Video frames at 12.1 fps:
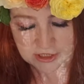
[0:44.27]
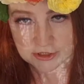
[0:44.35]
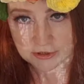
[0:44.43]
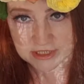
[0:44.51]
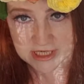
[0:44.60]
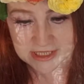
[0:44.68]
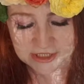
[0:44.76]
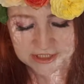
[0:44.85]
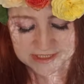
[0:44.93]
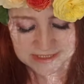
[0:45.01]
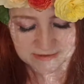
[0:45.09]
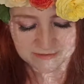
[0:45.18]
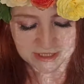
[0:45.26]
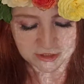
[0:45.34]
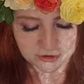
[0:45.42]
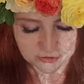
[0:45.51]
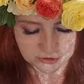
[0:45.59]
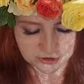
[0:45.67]
что до Рождества
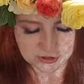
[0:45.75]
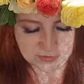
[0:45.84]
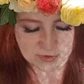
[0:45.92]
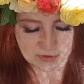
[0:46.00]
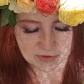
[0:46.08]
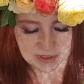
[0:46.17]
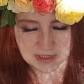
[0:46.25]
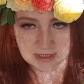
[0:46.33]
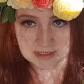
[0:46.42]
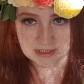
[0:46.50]
еще очень многие